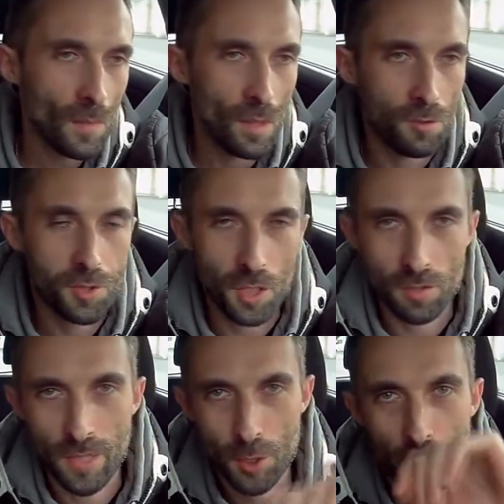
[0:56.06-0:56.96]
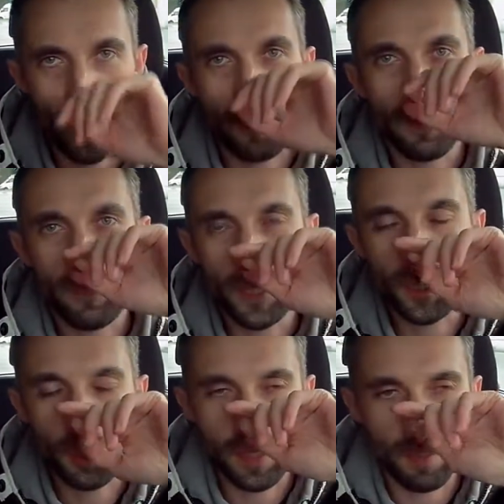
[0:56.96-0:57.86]
Od czego zaczynałem,
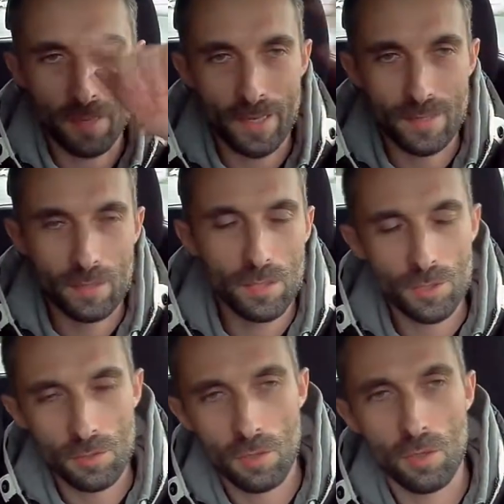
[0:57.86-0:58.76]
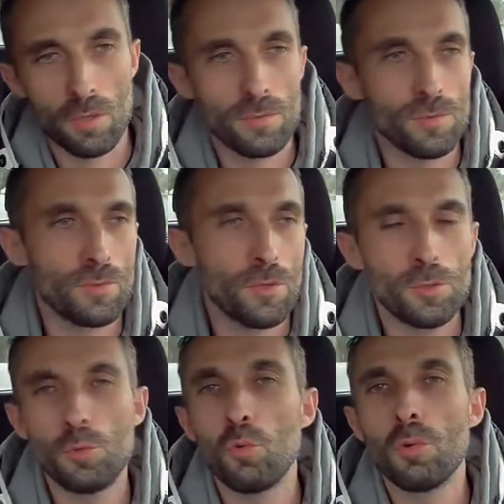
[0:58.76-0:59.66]
historia bardzo, znaczy no,
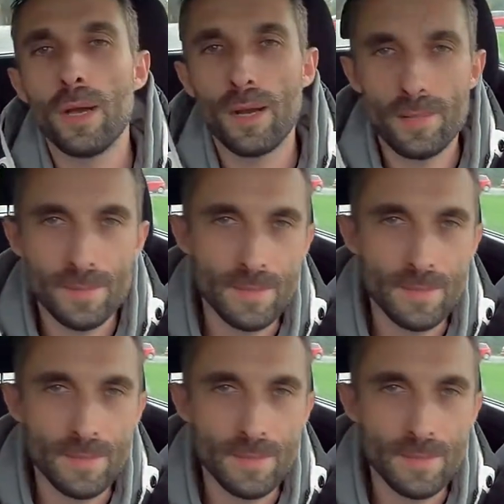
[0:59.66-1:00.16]
dość długa.